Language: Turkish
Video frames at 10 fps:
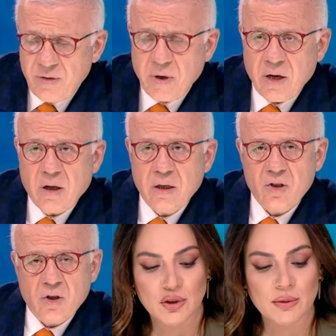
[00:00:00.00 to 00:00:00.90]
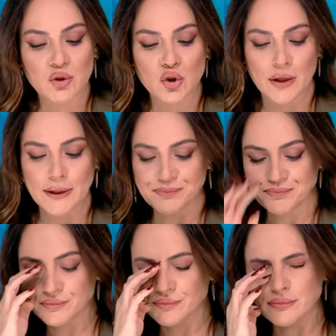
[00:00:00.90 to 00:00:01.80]
Açık yani. soracağım. Allah Şimdi şöyle.
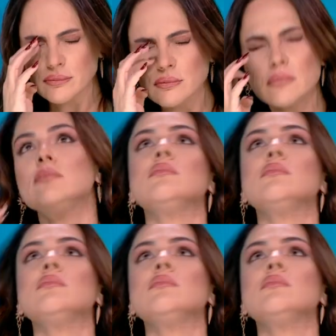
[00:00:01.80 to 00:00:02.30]
Cevap veririm vermem.